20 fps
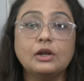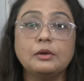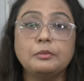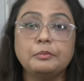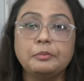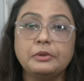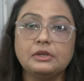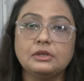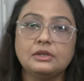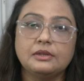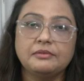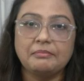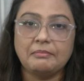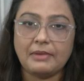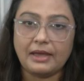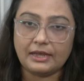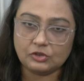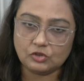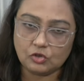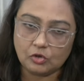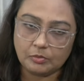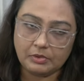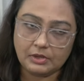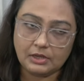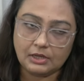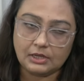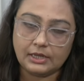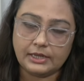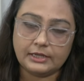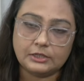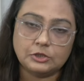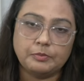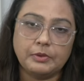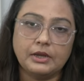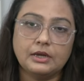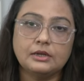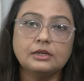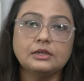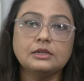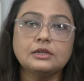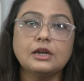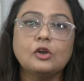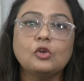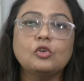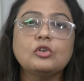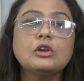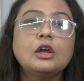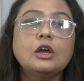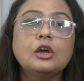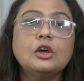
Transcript: কম্পিটিটিভ ম্যাচ হবে এটা এক্সপেক্টেড কারণ